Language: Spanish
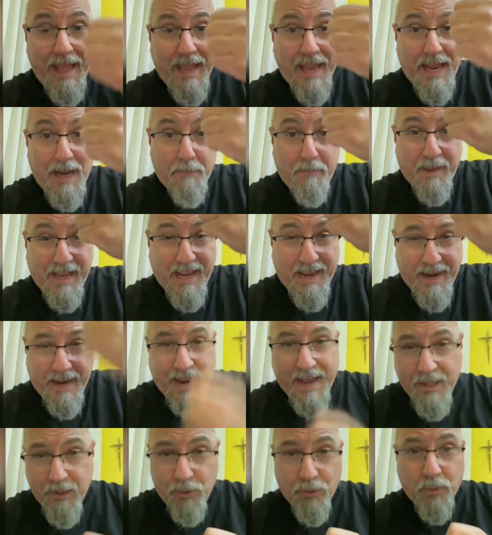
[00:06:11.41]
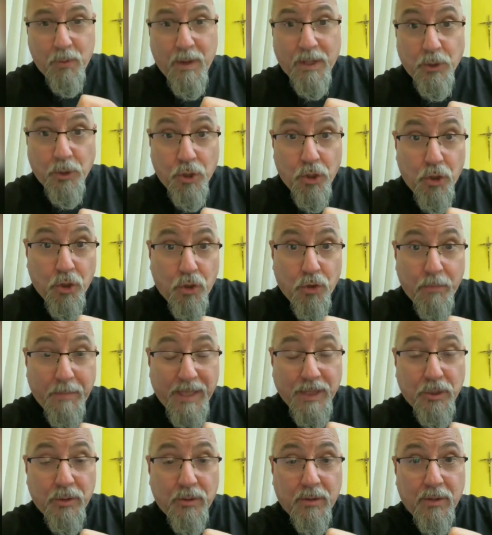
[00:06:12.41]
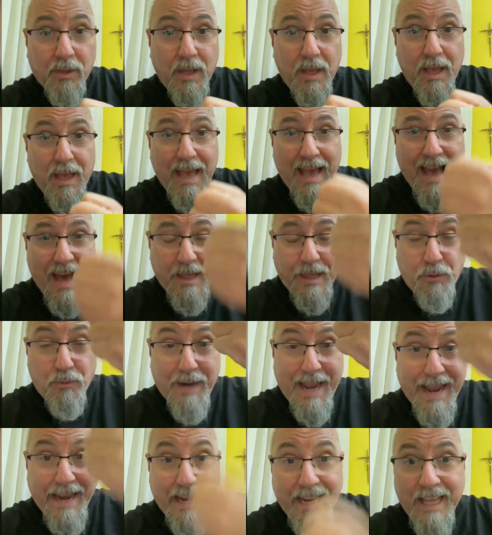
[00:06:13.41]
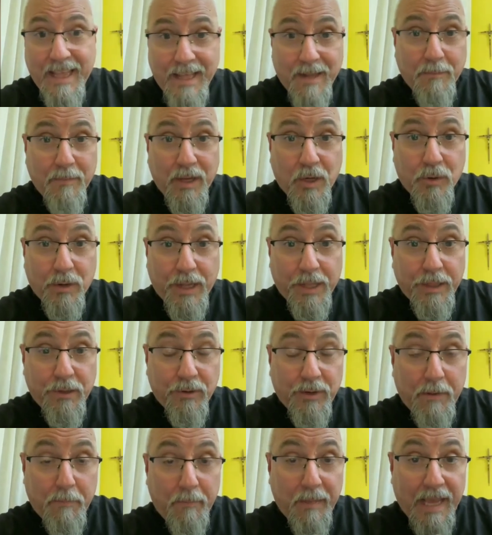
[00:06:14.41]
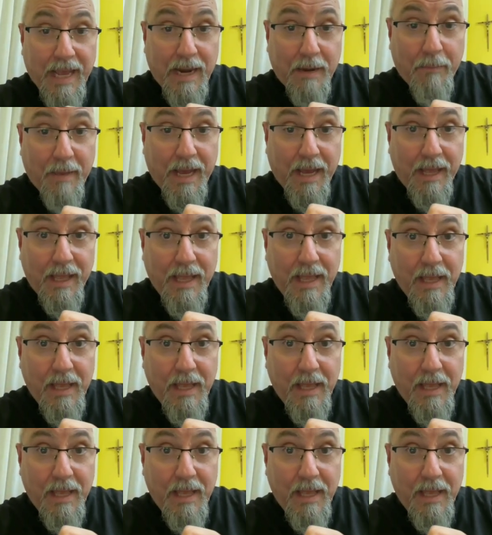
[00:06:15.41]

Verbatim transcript: El pecado, cuando yo lo cometo, hace una herida en mi corazón, en mi alma.